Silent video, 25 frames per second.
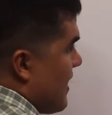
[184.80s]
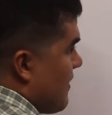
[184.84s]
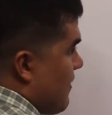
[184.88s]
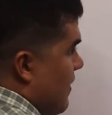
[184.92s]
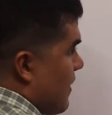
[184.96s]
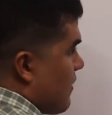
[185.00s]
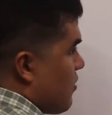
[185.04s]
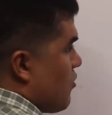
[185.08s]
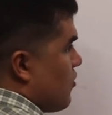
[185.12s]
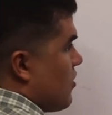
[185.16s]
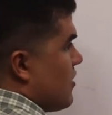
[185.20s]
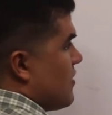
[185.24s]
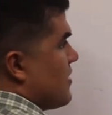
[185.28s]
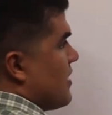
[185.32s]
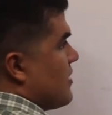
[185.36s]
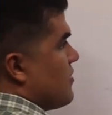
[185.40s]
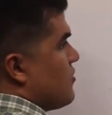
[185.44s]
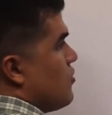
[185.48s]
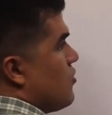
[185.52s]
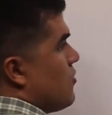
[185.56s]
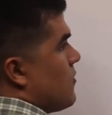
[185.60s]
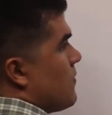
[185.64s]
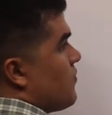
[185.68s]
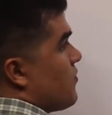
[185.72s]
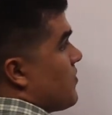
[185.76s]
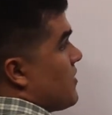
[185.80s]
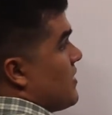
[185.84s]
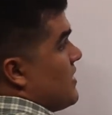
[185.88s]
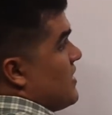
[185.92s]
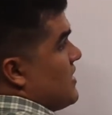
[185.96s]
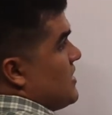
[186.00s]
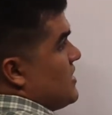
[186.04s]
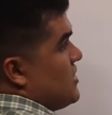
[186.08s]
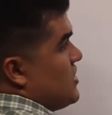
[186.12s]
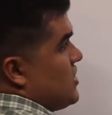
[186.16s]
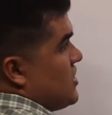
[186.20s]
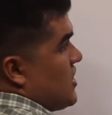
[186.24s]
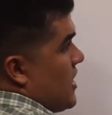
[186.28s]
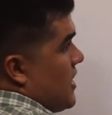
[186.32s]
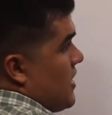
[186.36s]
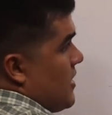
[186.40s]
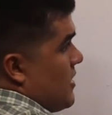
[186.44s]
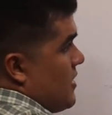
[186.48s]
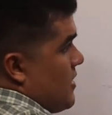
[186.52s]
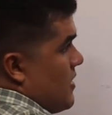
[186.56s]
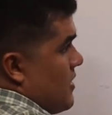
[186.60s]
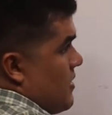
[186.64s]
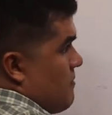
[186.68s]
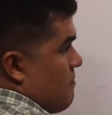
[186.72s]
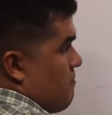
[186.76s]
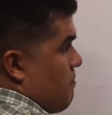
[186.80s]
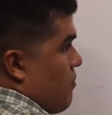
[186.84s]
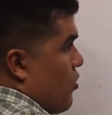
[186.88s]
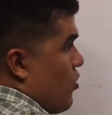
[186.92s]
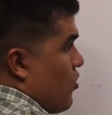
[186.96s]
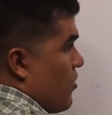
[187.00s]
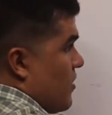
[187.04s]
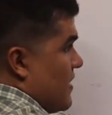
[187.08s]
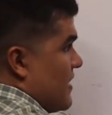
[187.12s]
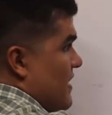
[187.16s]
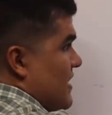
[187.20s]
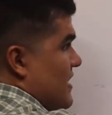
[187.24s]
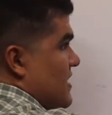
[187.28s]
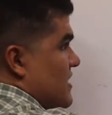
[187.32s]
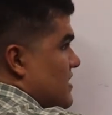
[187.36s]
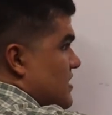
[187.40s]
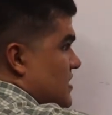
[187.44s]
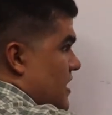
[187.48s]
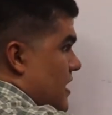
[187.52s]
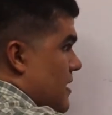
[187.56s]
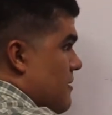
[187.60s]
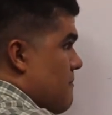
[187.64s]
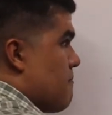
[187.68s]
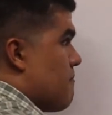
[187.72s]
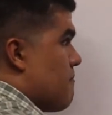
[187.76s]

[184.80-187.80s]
la factorización y por y